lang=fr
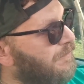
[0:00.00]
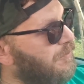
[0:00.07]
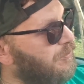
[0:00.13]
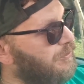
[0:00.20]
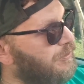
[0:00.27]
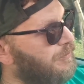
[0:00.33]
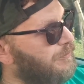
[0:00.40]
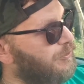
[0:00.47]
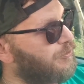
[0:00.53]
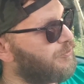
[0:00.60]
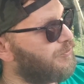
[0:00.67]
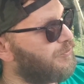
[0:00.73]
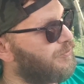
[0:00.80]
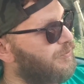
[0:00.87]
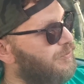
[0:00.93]
voilà,
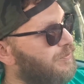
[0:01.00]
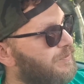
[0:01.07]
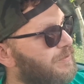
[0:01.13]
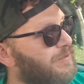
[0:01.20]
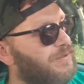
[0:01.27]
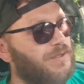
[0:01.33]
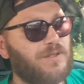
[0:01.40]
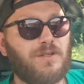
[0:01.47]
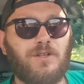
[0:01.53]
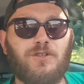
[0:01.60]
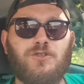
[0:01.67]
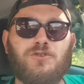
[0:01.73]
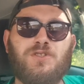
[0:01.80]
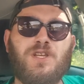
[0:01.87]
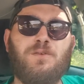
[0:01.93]
je
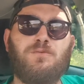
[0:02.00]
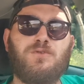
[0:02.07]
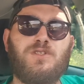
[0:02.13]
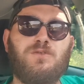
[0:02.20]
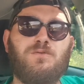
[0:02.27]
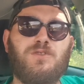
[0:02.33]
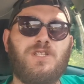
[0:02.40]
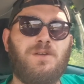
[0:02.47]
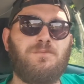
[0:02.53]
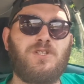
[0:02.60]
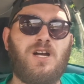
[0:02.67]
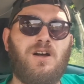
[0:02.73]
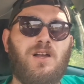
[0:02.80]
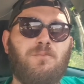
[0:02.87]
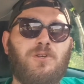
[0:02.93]
je sais, vous, vous allez me
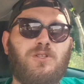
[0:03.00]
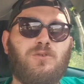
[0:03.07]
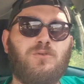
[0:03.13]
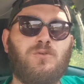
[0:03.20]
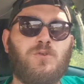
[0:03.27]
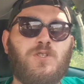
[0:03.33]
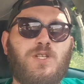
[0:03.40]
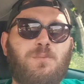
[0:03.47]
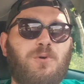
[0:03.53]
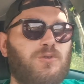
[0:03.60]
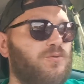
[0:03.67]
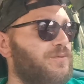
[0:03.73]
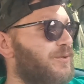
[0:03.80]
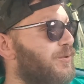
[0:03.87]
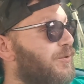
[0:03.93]
dire, ah, mais tonton, c'est pas
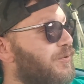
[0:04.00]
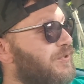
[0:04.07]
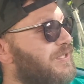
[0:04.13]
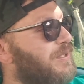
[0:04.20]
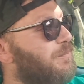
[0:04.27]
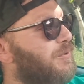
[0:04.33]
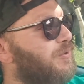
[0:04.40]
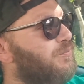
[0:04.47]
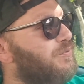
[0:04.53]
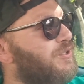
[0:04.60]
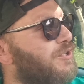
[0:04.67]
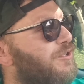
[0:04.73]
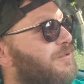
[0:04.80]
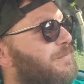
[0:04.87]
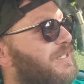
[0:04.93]
nouveau, c'est pas tout
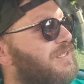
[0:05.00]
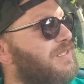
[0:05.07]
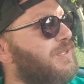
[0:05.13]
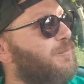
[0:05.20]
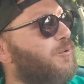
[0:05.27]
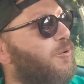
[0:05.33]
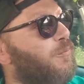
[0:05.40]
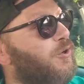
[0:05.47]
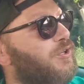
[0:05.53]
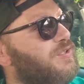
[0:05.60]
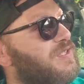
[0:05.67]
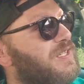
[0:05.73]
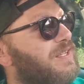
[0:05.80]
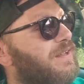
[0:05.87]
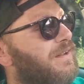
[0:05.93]
ça, mais si, pour moi,
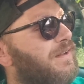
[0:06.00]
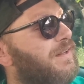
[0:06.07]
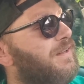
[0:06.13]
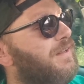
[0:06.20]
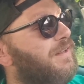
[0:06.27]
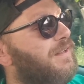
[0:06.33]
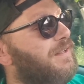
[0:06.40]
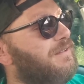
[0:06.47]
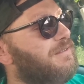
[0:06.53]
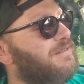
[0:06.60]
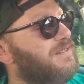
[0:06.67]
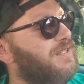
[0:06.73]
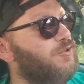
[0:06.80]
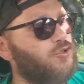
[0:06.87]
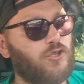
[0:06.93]
c'est,
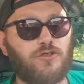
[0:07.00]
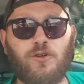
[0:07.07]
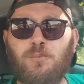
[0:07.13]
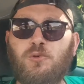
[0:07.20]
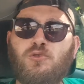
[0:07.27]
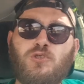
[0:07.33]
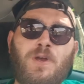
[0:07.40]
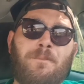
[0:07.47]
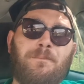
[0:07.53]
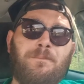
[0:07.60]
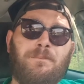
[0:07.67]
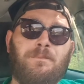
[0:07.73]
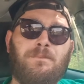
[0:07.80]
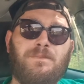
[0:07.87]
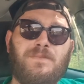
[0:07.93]
une chose en plus.
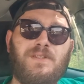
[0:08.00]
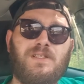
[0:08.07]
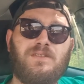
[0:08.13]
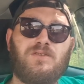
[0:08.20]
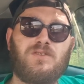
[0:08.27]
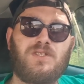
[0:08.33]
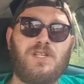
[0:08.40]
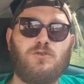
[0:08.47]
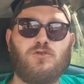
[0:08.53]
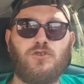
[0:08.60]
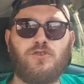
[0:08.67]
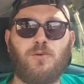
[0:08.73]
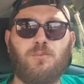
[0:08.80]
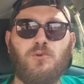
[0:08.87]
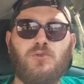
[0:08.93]
C'est une
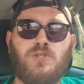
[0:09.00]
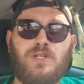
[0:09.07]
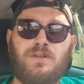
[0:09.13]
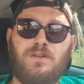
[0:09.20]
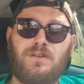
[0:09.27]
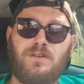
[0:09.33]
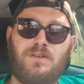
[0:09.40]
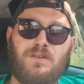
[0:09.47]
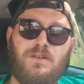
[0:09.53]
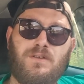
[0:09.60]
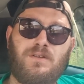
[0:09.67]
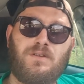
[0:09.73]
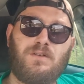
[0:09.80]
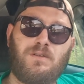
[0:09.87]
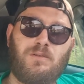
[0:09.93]
chose en plus.
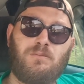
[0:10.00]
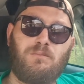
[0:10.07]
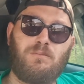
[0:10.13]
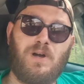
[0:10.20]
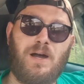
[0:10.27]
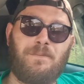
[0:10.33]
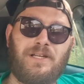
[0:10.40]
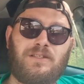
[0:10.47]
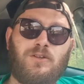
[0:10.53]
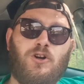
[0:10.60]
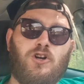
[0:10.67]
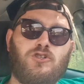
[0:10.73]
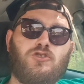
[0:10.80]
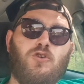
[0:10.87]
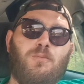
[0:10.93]
Bah
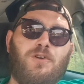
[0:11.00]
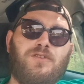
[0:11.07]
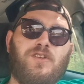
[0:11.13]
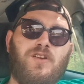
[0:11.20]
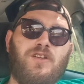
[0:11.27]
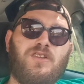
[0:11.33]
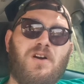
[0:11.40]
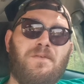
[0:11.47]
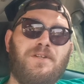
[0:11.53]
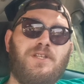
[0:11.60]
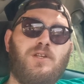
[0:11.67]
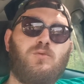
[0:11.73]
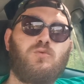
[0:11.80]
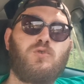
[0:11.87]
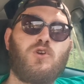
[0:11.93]
maintenant, je commence à aller
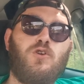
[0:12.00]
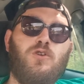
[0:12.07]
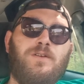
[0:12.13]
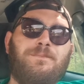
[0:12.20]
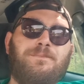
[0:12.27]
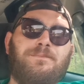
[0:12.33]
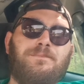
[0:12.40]
travailler tout seul.